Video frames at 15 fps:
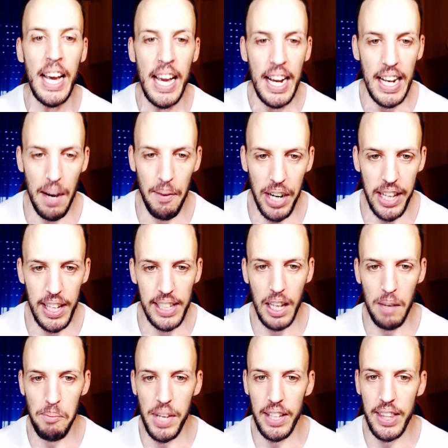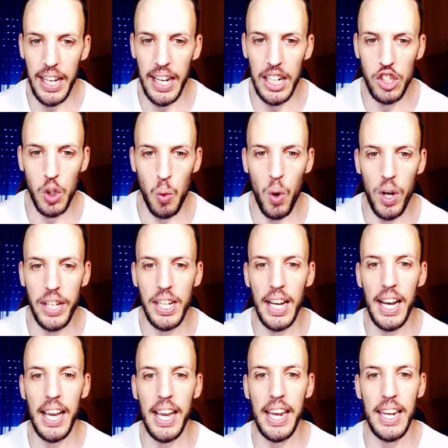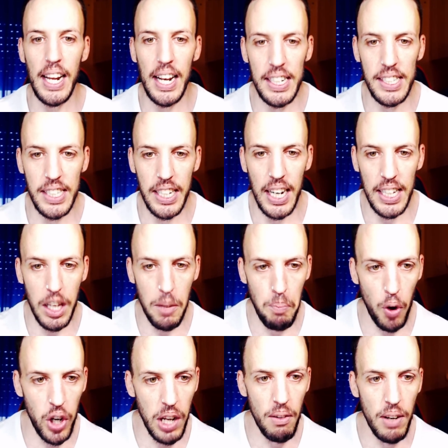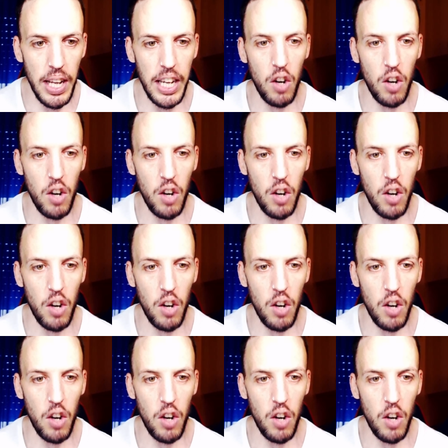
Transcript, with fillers: La variedad también deja su huella en el arsenal disponible,